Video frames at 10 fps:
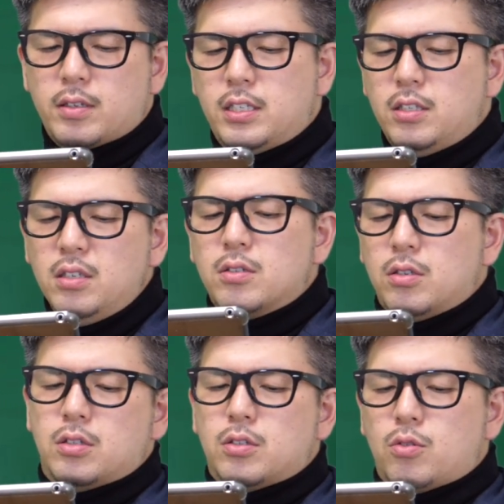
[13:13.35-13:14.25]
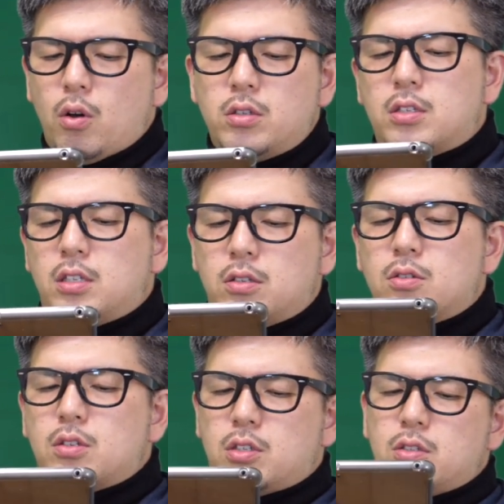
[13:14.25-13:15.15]
奇数偶数同一奇数
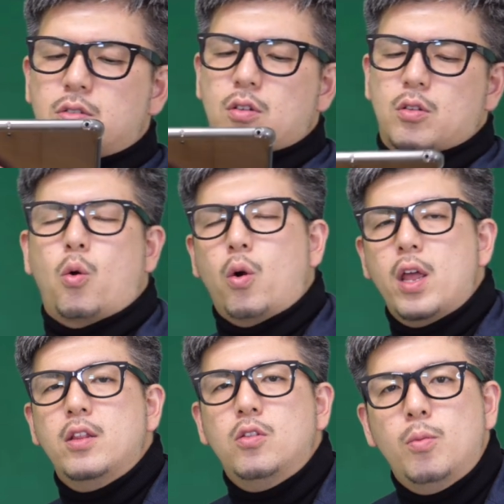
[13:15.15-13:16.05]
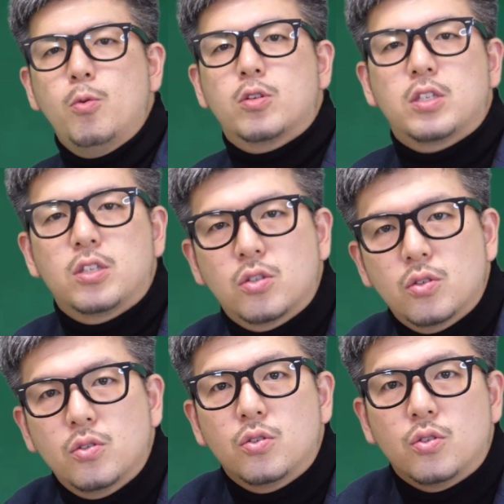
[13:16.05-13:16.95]
奇数というトレンドも奇数
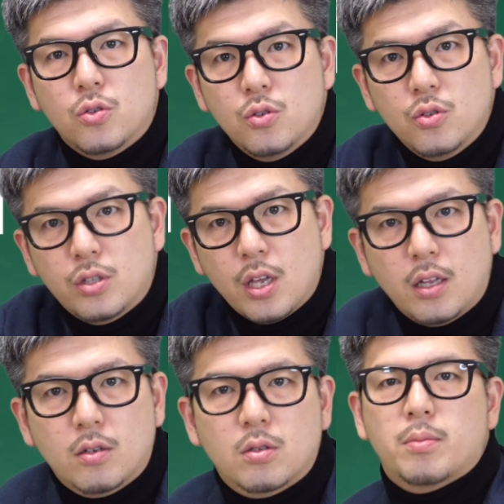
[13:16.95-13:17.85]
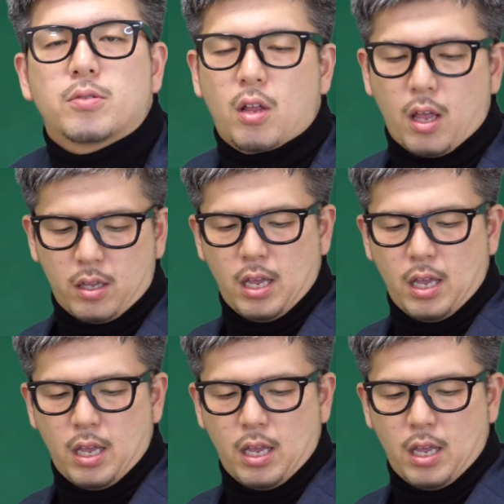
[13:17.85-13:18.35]
優勢でございますね。